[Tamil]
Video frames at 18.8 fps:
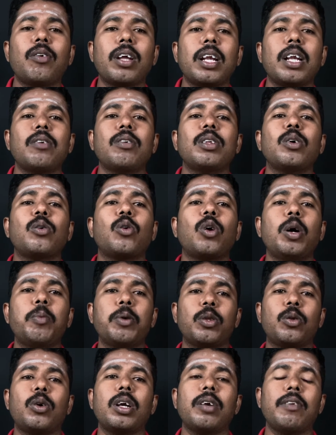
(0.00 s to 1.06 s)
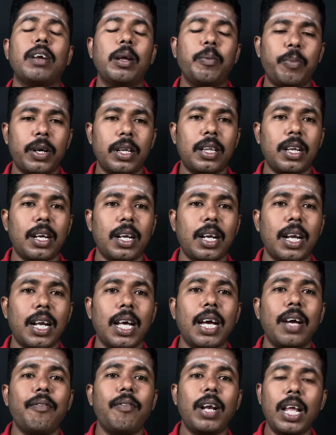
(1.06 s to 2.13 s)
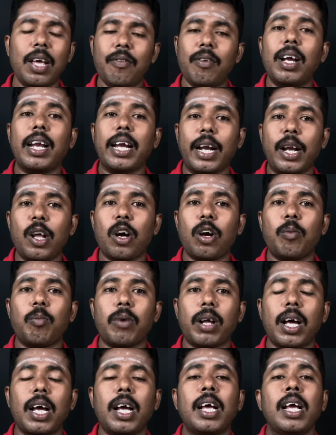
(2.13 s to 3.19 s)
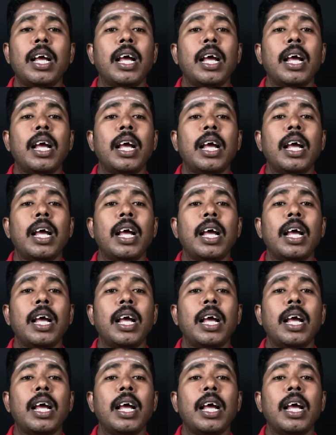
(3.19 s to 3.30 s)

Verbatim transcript: உடனே வந்து கோபத்தோடு வெளிப்படுத்துறதுனால விளைவுகள் என்னாகும்னா